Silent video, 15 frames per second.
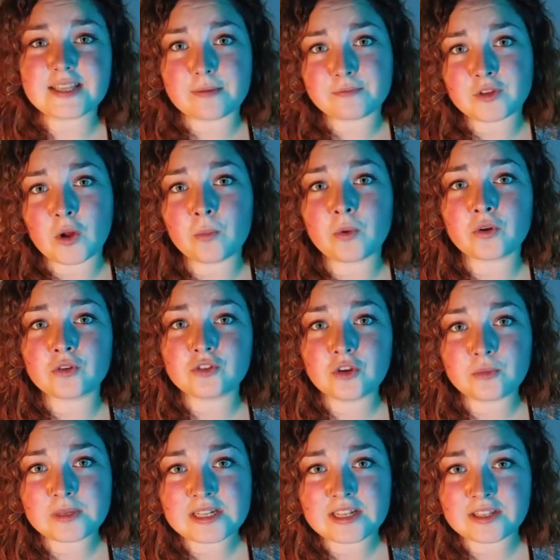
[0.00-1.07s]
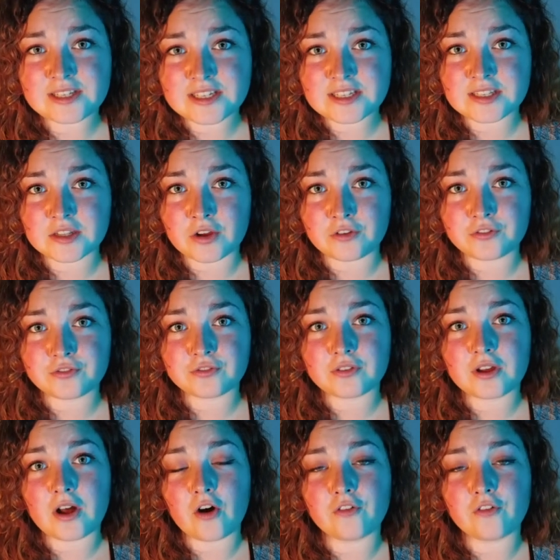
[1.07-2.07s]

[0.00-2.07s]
septembre 2019,